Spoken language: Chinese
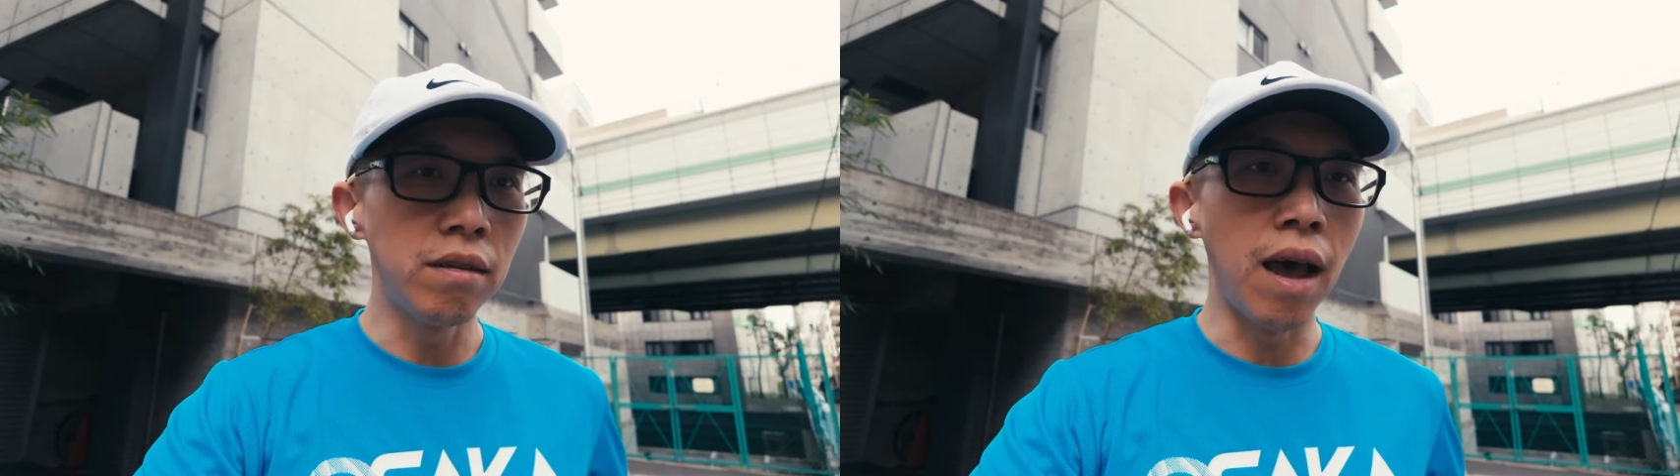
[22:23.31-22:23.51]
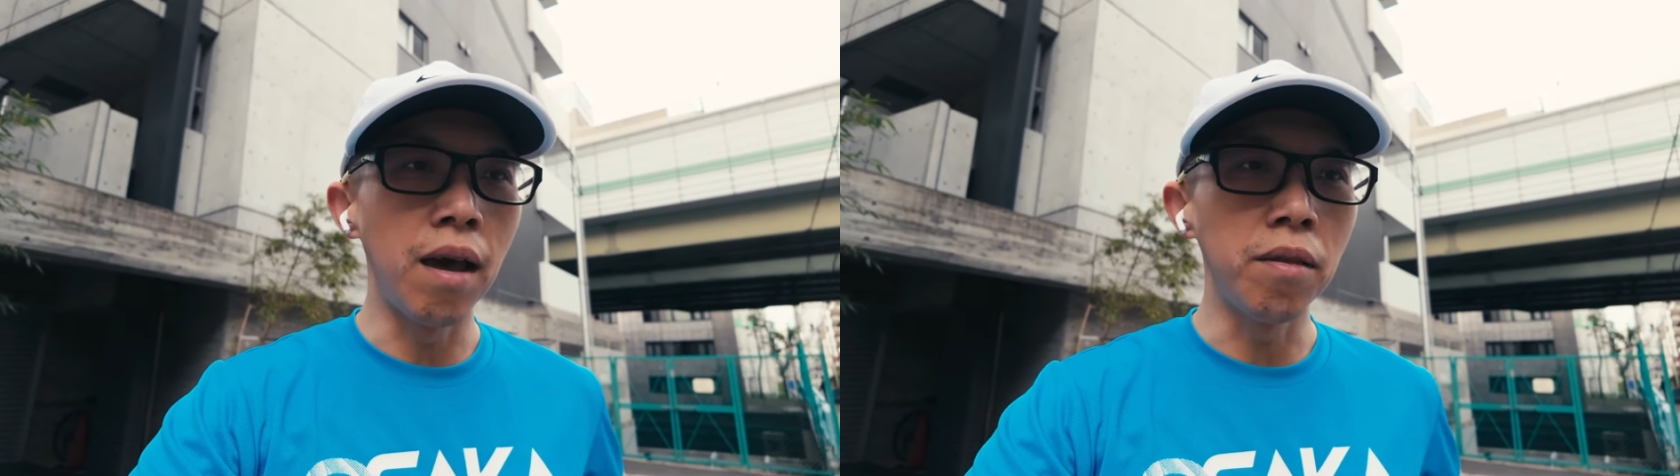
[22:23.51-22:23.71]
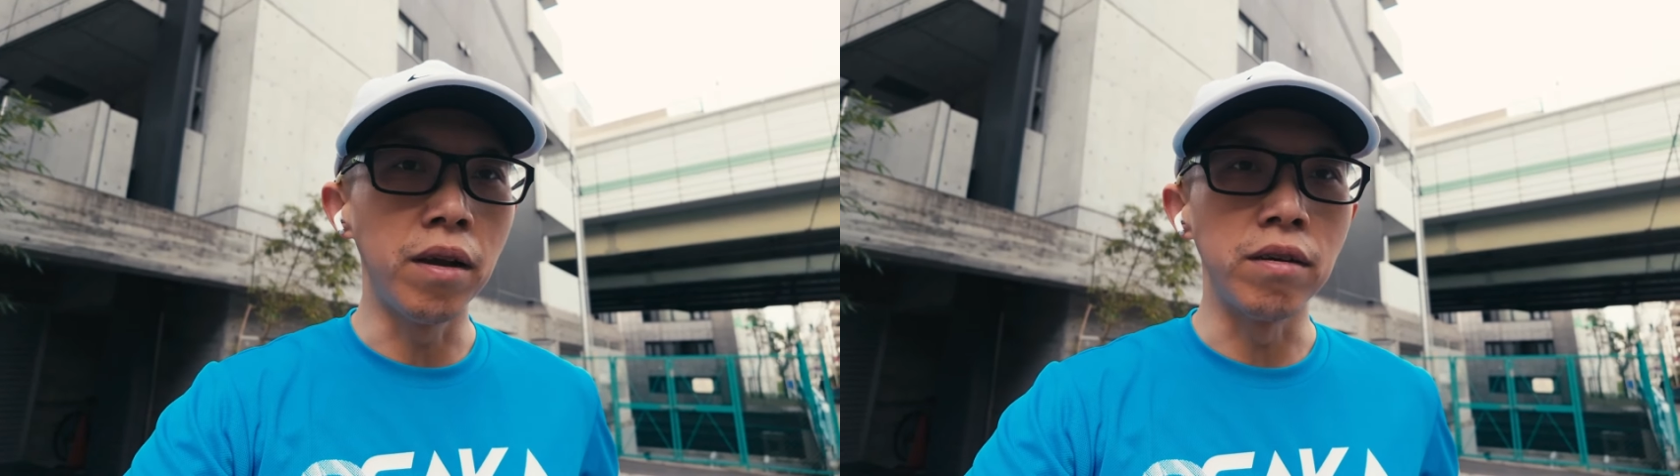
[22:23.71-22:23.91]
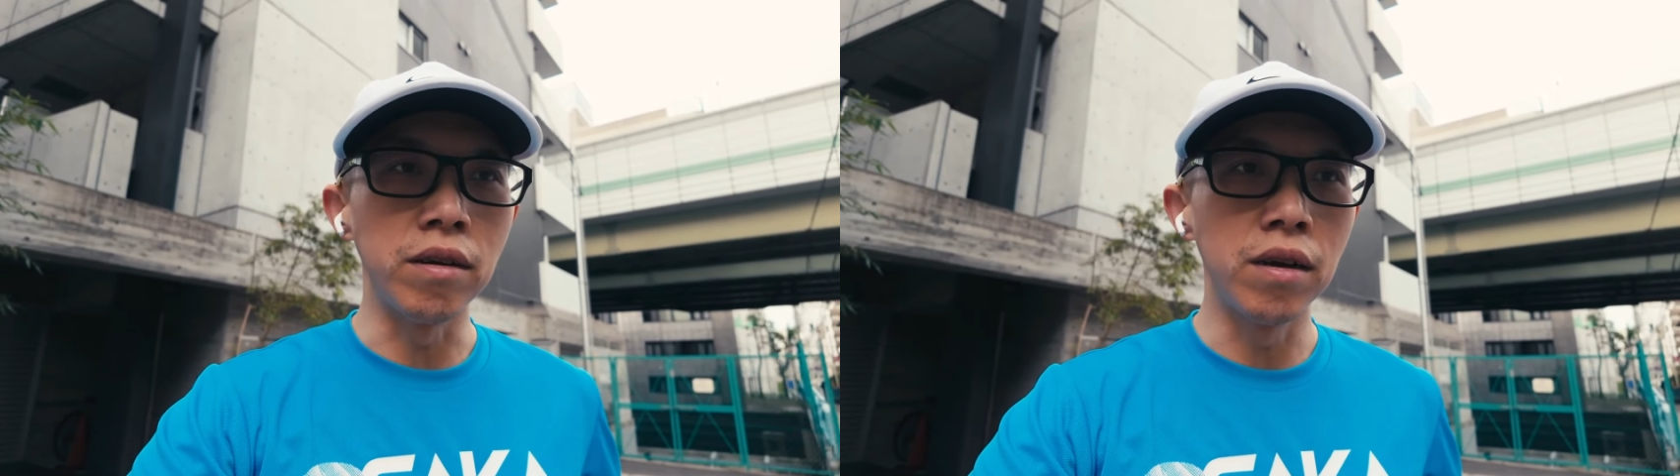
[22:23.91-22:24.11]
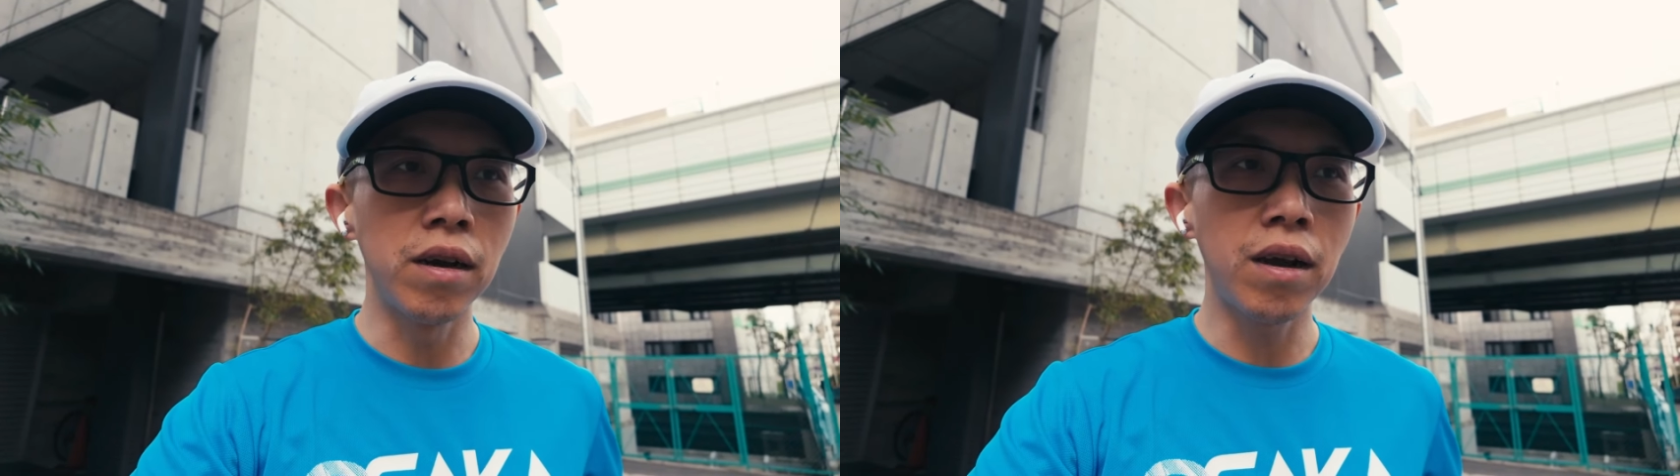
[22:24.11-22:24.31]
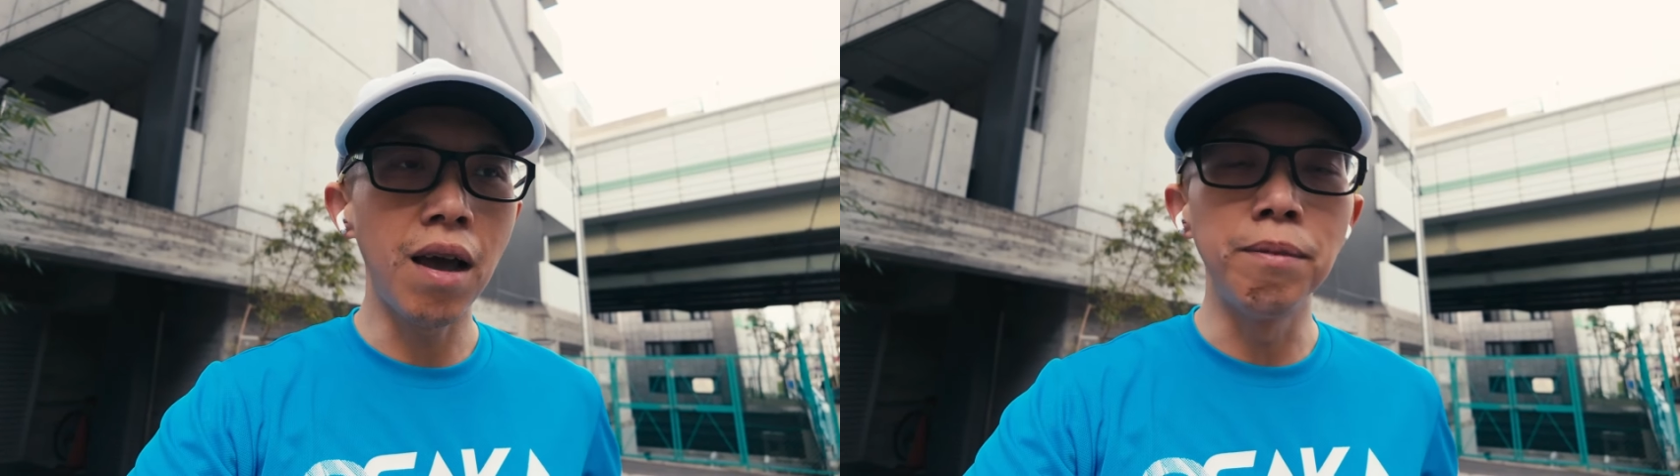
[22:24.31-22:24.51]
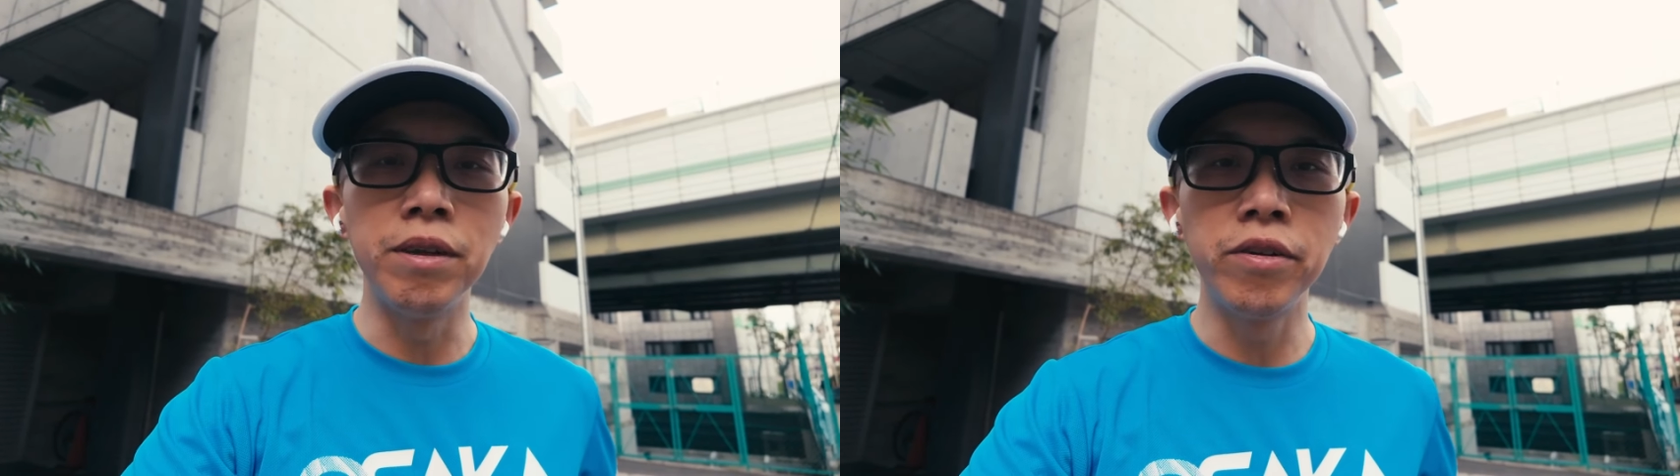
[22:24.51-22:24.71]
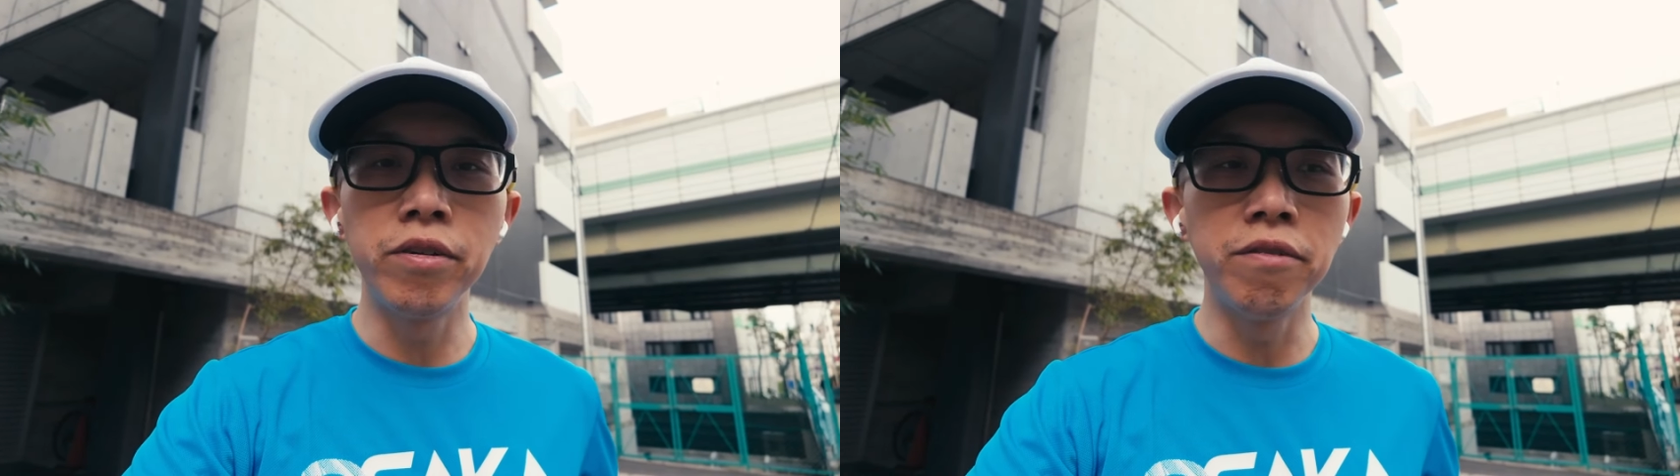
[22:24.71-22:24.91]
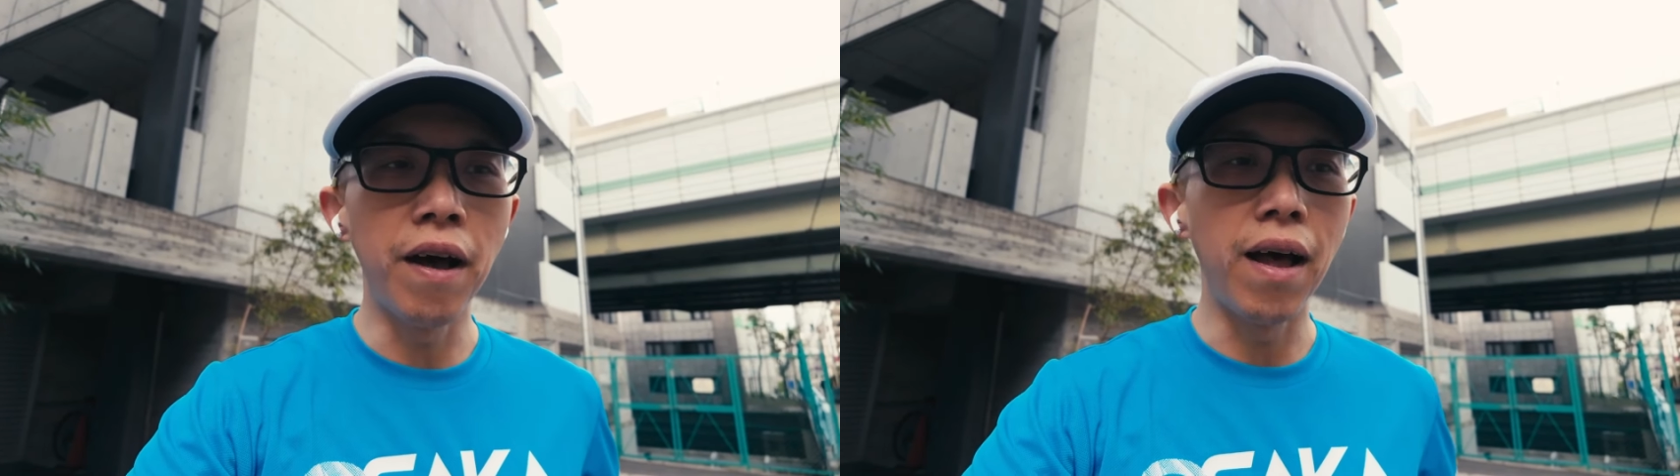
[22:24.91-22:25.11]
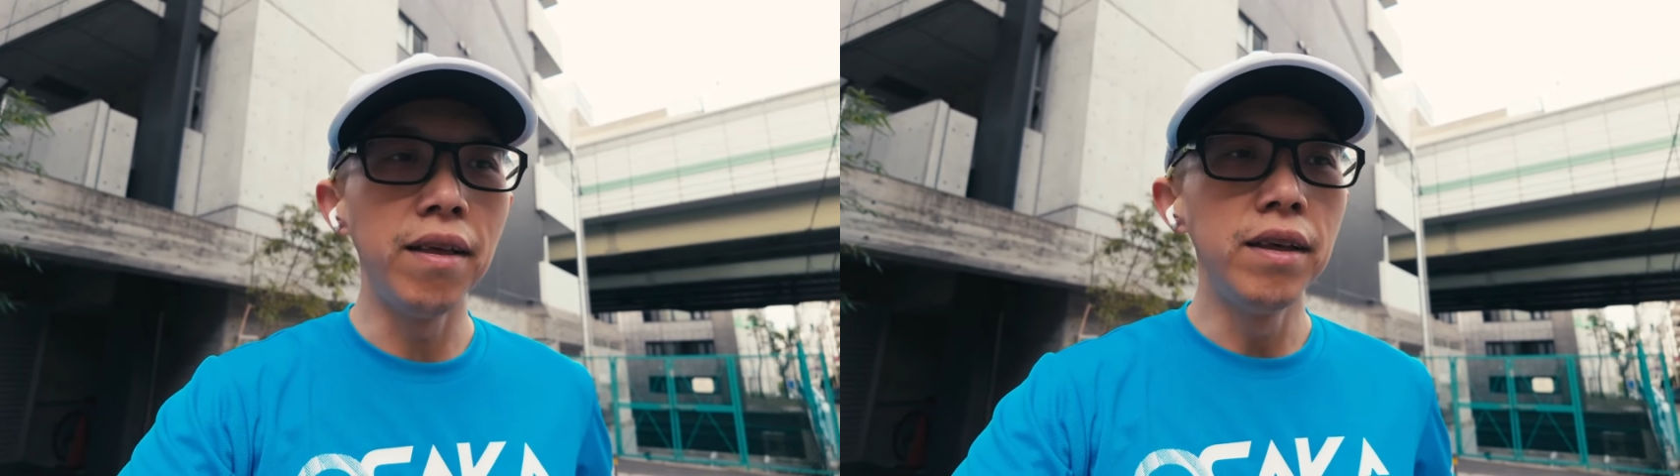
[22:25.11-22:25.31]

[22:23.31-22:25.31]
在等着开门吃饭，